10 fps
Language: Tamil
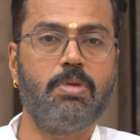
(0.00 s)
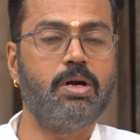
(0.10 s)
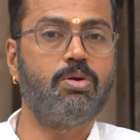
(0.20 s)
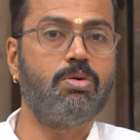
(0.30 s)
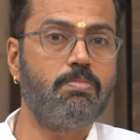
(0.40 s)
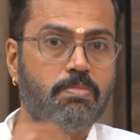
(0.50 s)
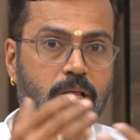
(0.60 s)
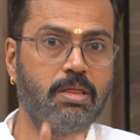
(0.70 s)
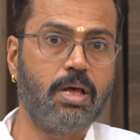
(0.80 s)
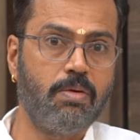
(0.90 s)
மற்றும்
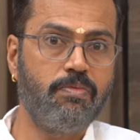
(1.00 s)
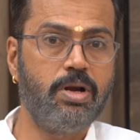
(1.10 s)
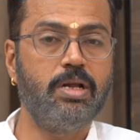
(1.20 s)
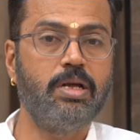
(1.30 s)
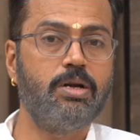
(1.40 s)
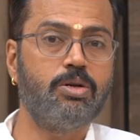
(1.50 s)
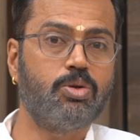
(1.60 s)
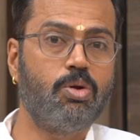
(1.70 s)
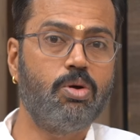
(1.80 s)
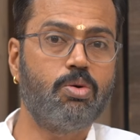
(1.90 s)
பத்தாம் வீடு என்று
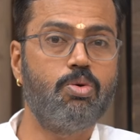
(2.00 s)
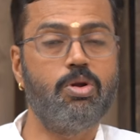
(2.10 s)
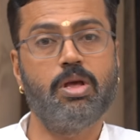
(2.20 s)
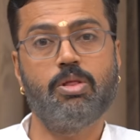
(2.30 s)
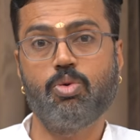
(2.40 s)
சொல்லக்கூடிய